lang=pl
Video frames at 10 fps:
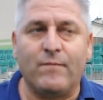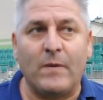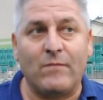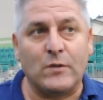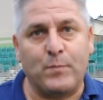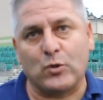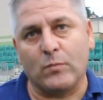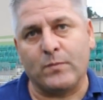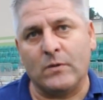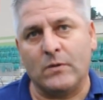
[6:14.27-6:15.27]
w pewny
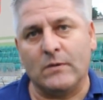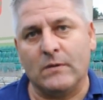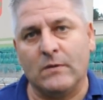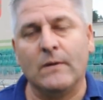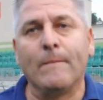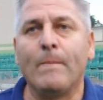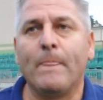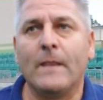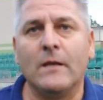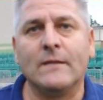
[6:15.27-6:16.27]
sposób y,
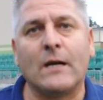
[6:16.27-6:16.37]
y,